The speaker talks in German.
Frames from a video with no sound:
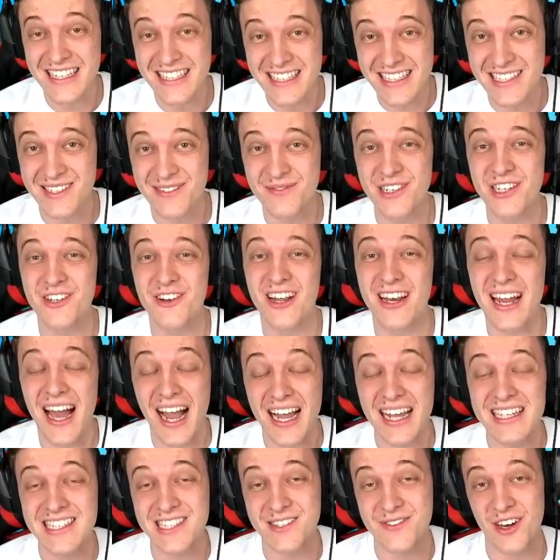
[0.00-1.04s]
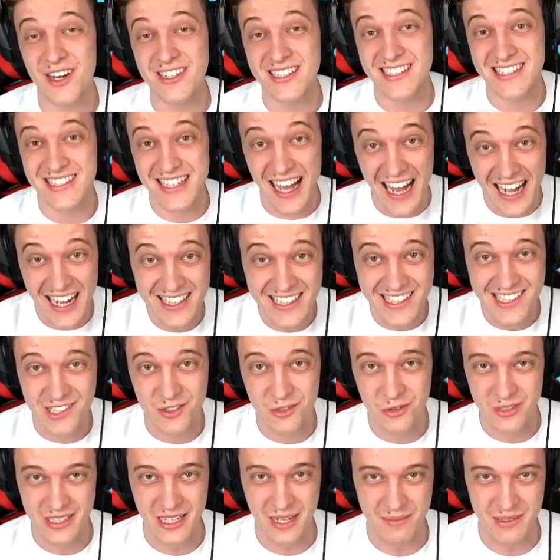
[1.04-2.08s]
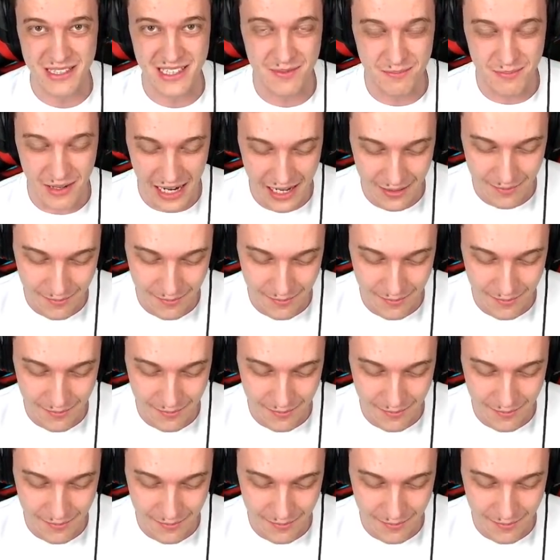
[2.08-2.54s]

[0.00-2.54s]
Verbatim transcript: diesem Video ein 1 vs 1 Turnier mit den beiden